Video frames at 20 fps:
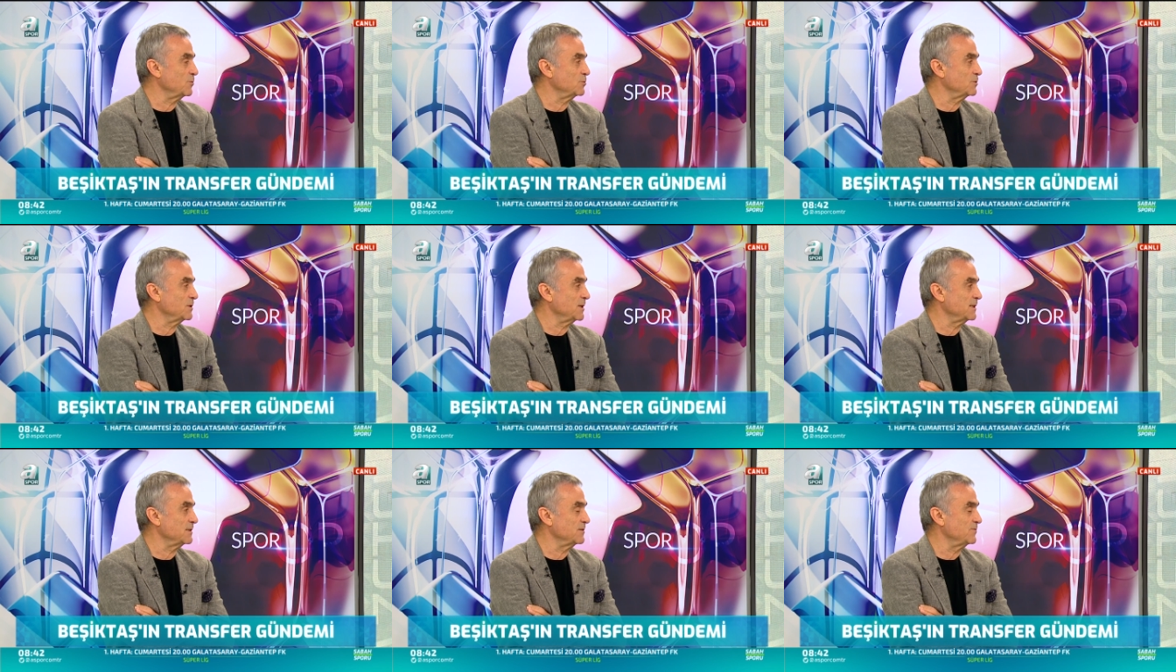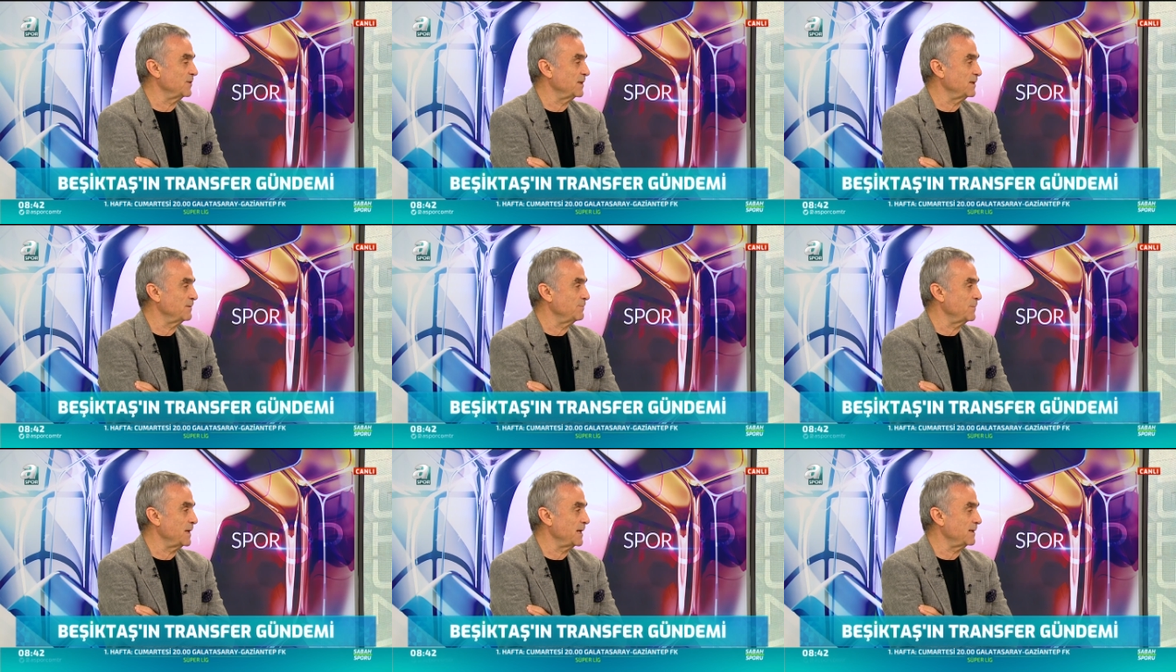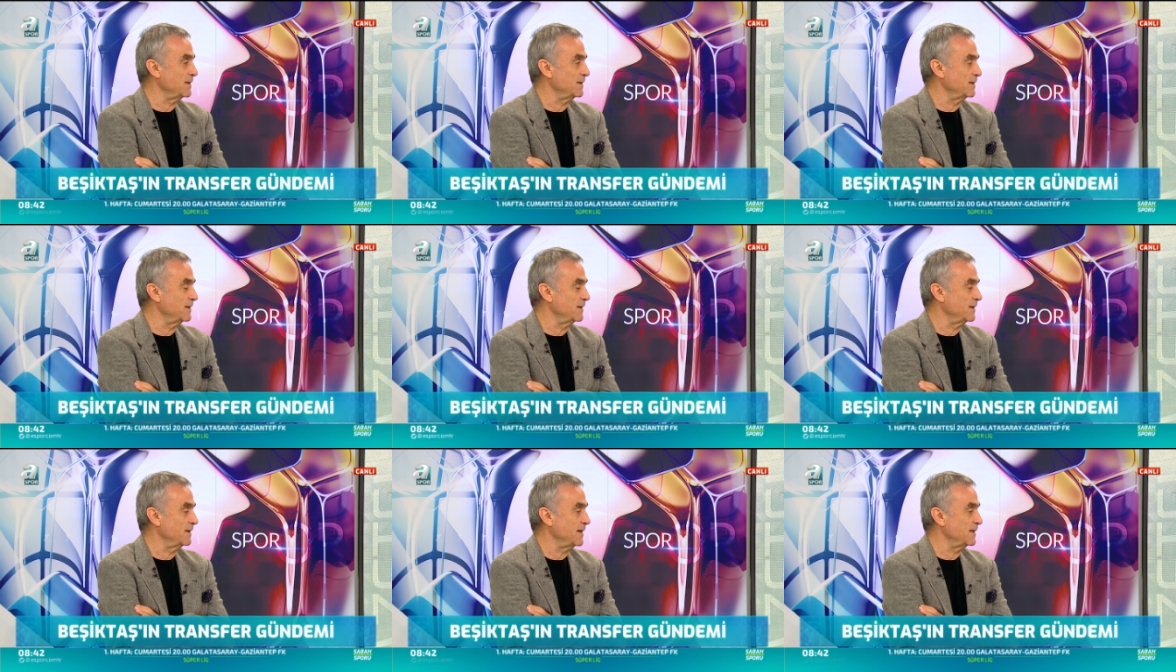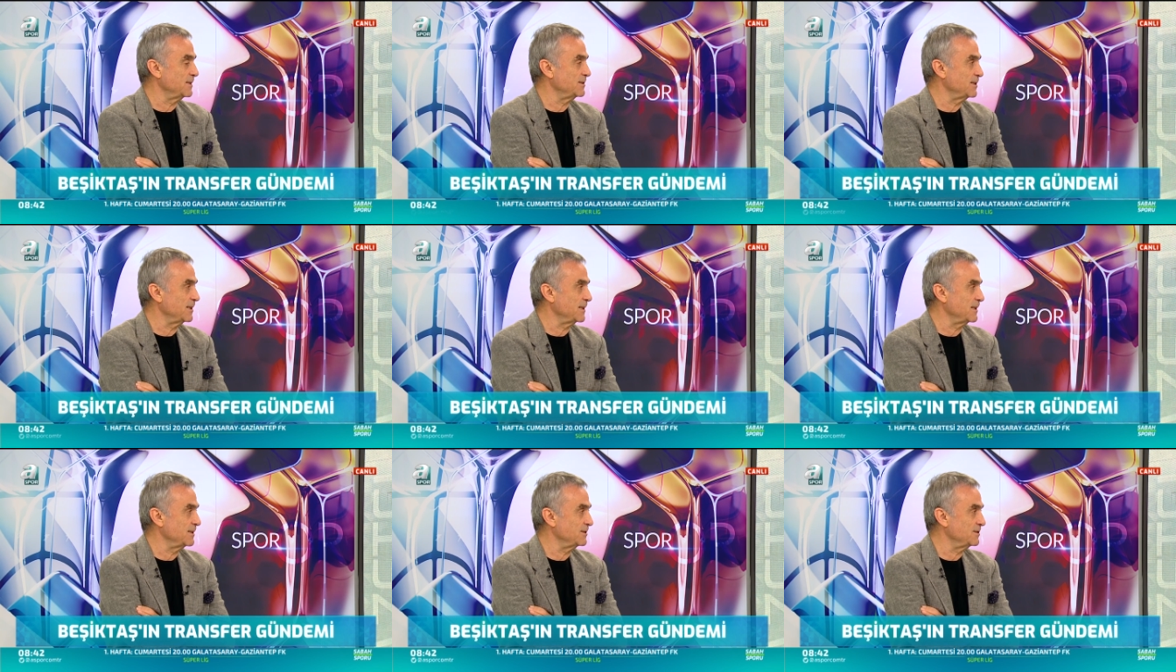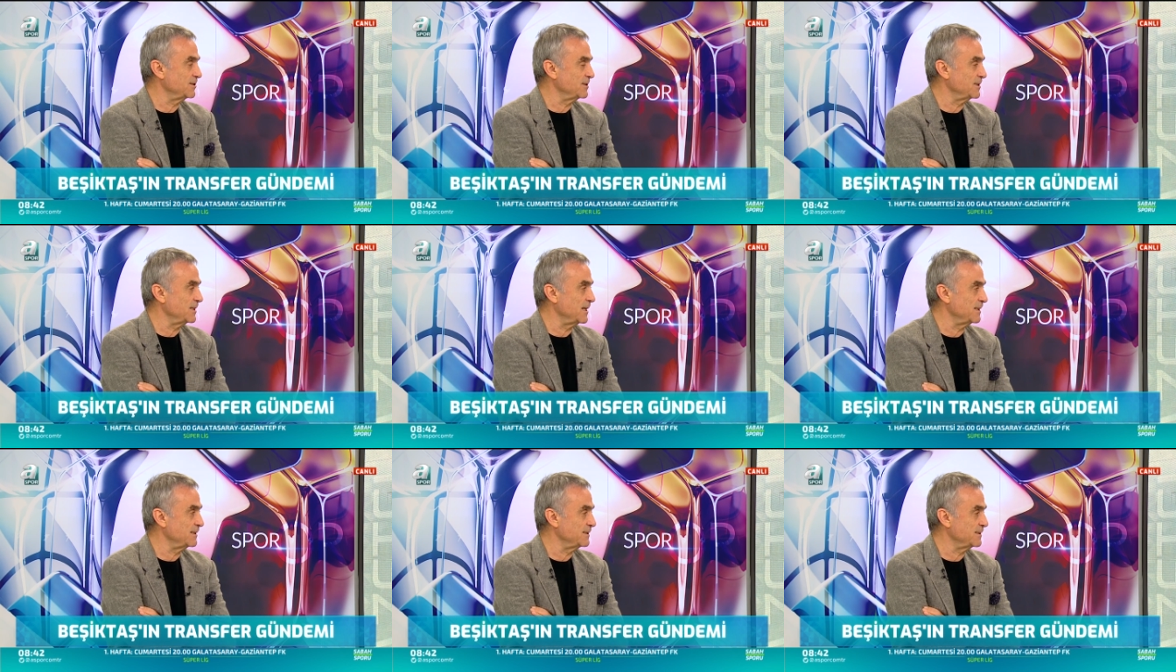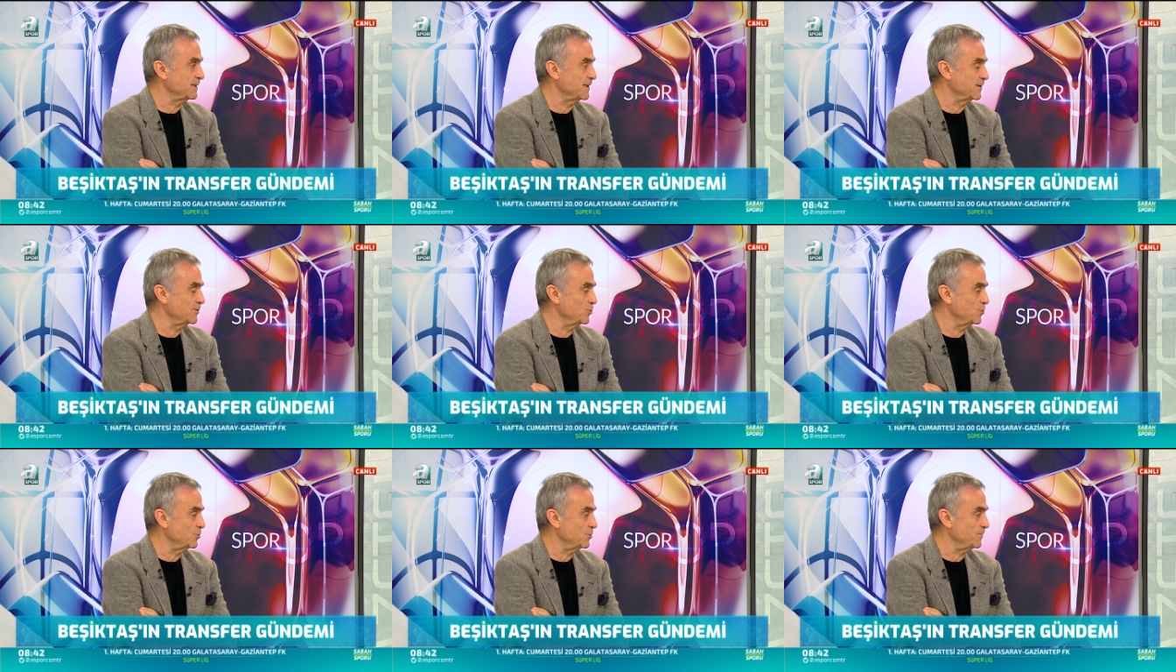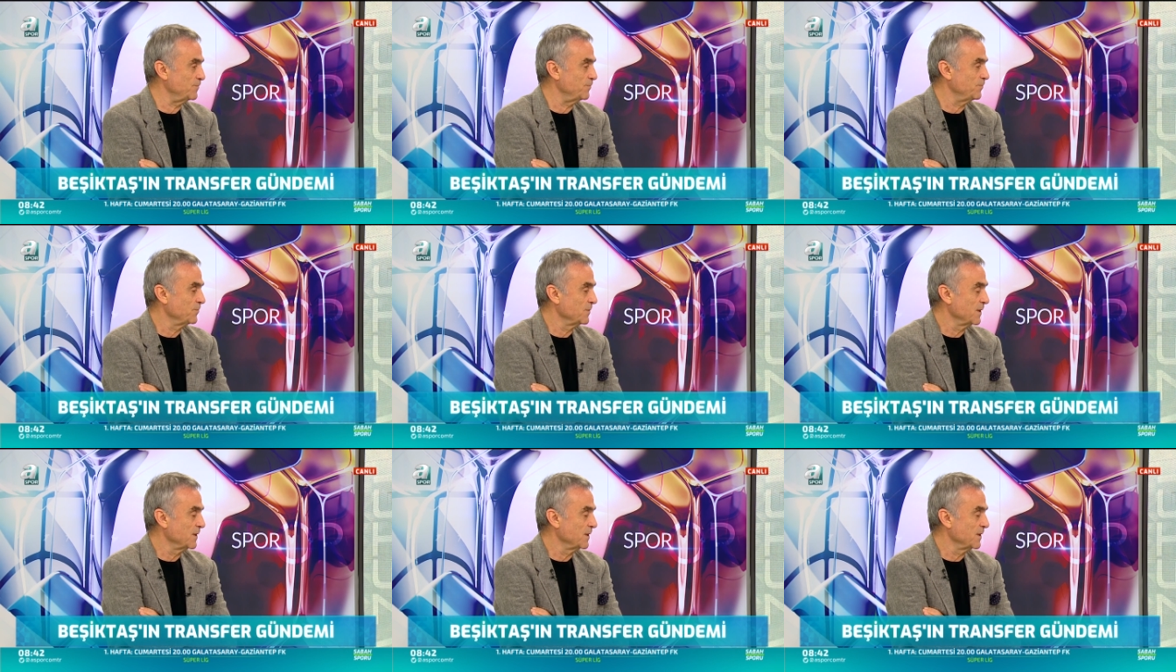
Ben o transferin bek, e, gerçekleşeceğini sanıyorum.